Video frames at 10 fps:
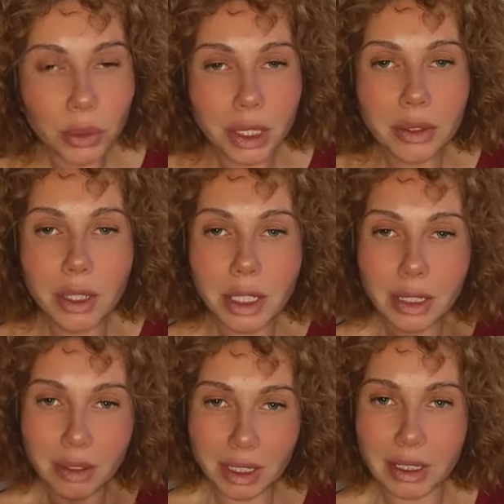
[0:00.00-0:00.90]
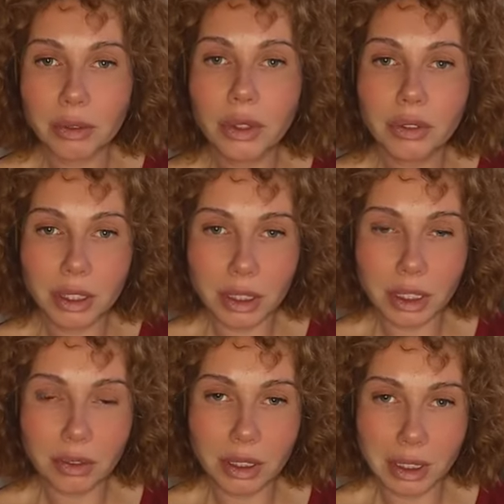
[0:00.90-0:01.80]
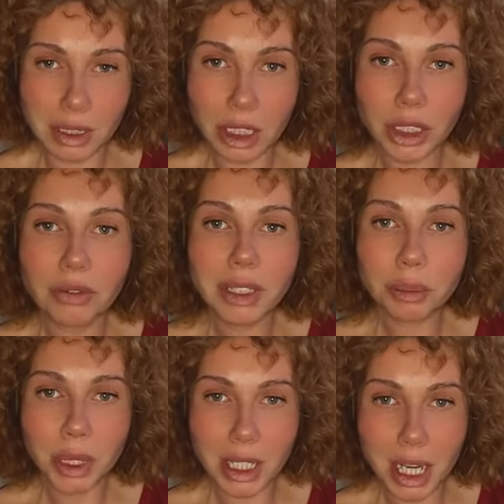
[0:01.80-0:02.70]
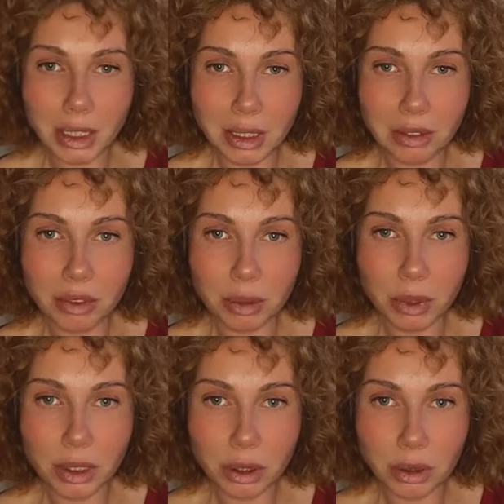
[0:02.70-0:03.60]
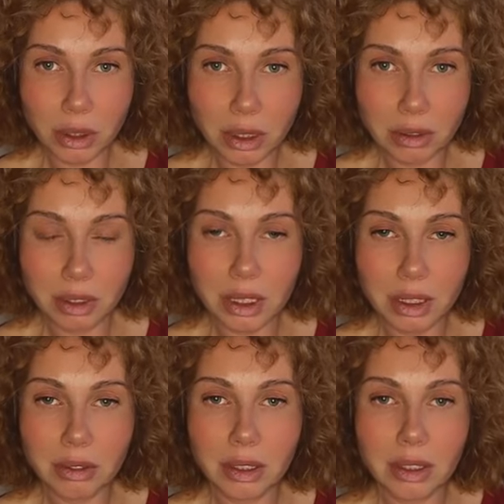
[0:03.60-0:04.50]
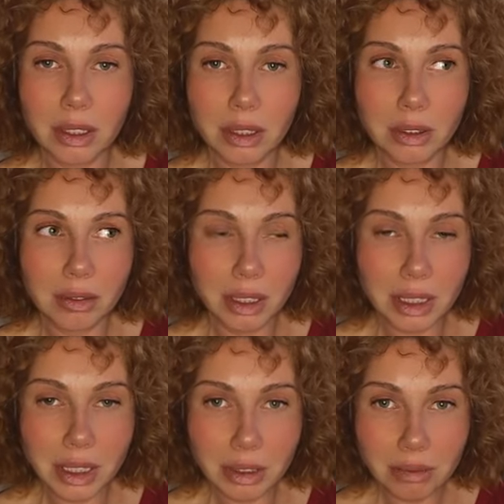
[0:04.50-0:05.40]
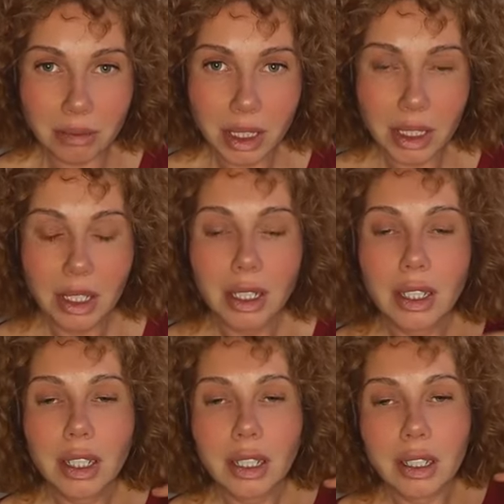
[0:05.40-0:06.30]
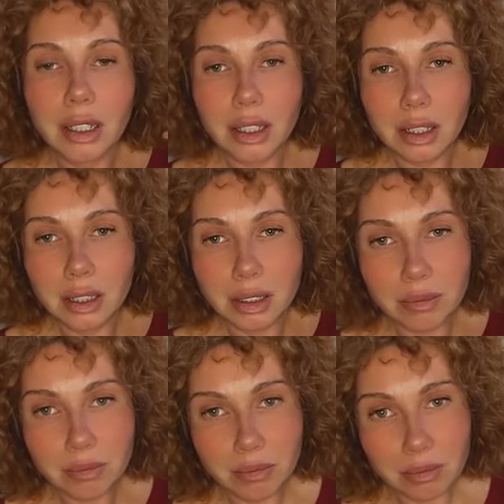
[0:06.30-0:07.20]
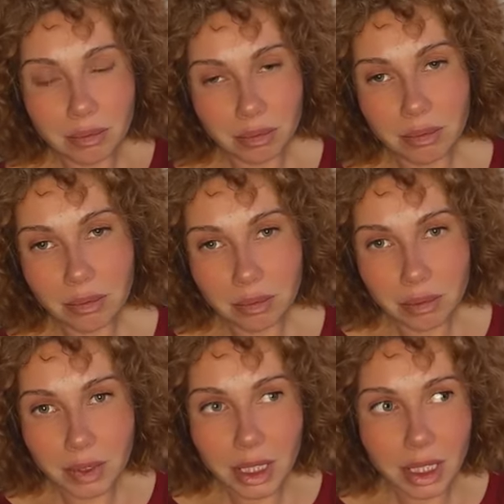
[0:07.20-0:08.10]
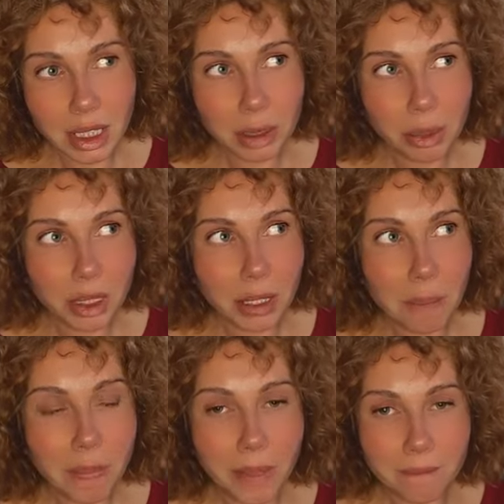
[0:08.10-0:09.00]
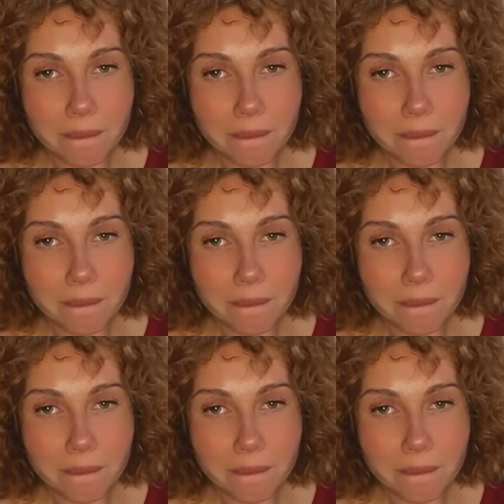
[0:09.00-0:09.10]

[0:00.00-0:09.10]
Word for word: урегулировали свой вот этот вот стержень восприятия информационной вот этой вот э, волны, э, именно